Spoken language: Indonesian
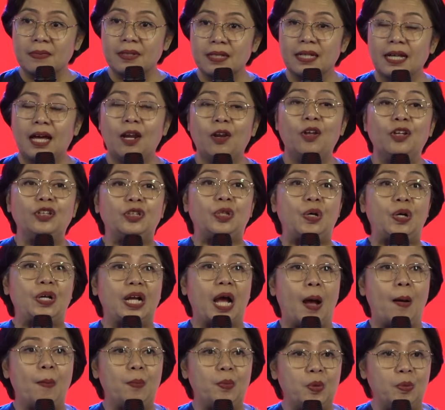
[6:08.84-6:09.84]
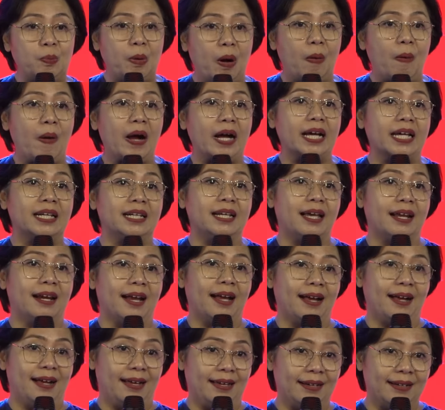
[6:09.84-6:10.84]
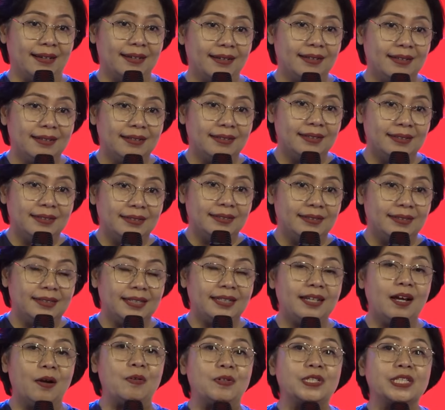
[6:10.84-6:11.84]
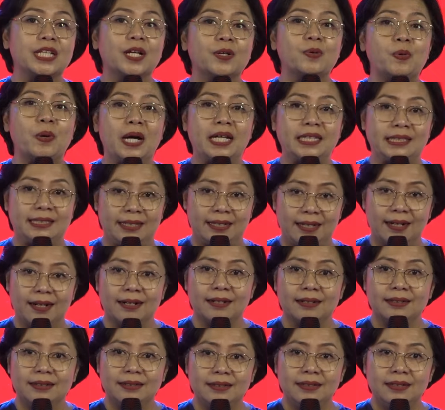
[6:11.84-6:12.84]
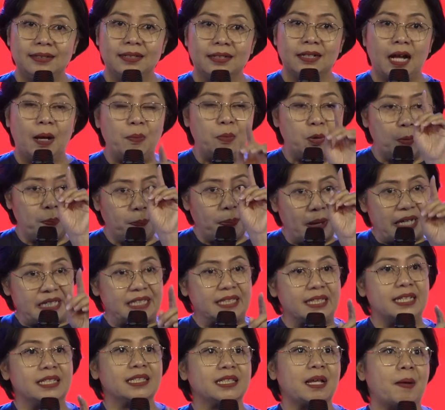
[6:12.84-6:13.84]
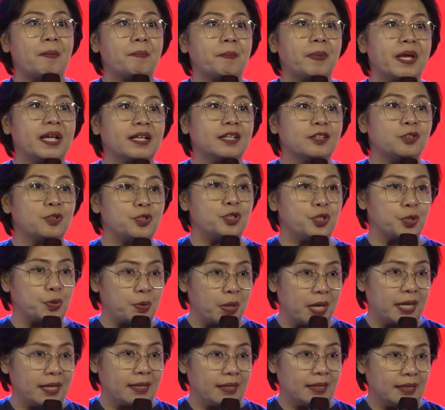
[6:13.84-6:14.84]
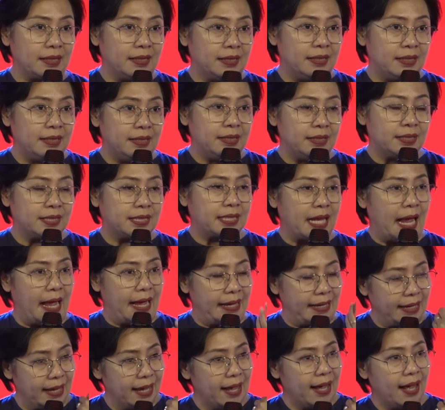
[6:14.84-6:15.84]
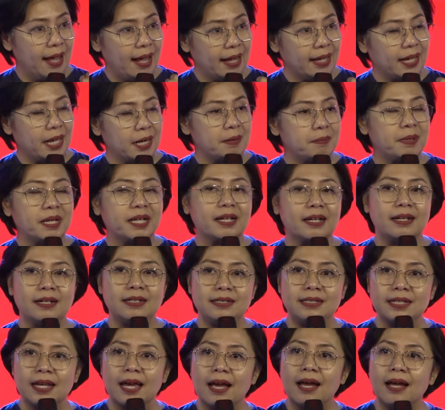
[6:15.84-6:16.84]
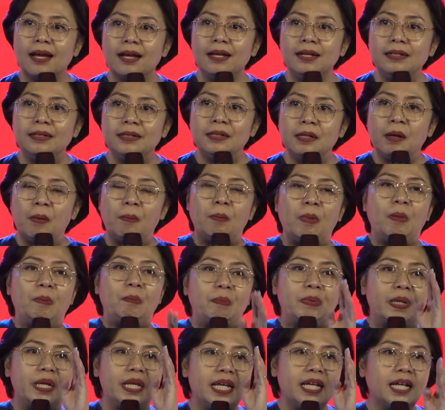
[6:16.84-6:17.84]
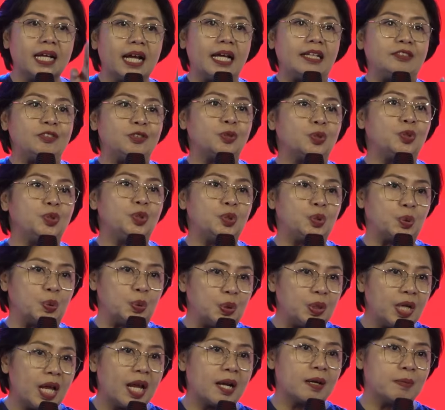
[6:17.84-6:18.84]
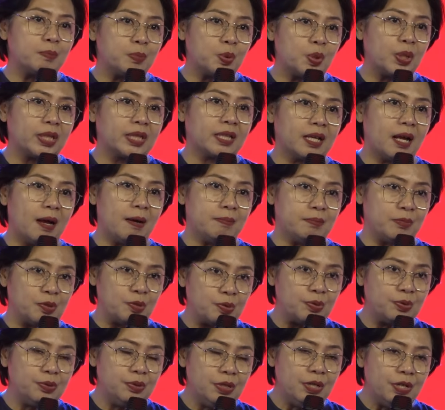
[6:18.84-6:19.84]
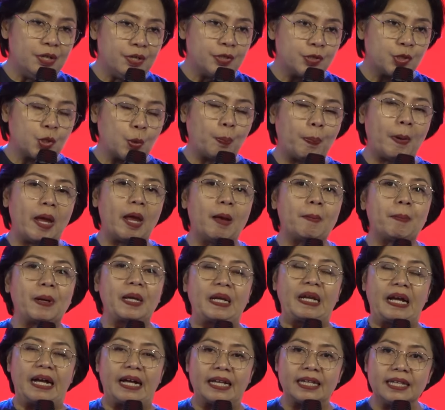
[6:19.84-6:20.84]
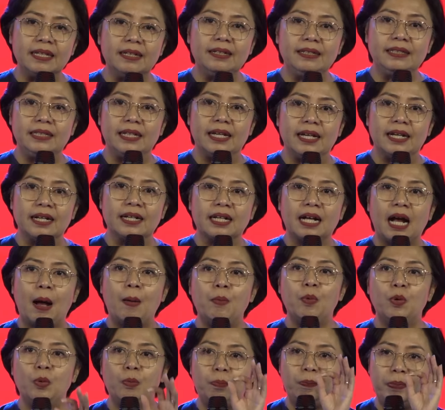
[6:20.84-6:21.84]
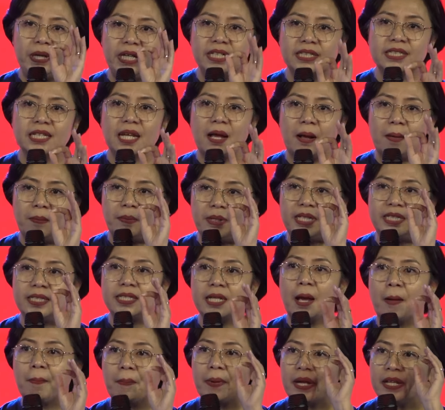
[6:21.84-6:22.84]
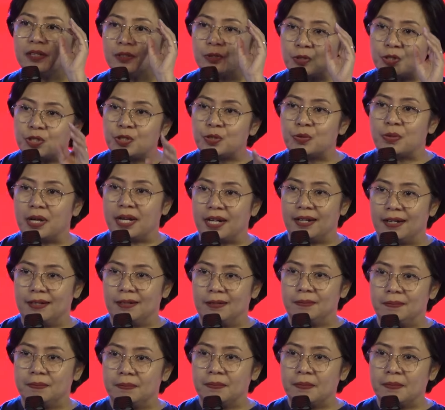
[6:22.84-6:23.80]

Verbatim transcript: kalau toh kamu bawa kendaraan, tidak usah khawatir, kamu pasti sampai ke tujuan. Saya akan bekerja memberikan tuntunan buat kamu supaya pada akhirnya kamu bisa mencapai tujuan.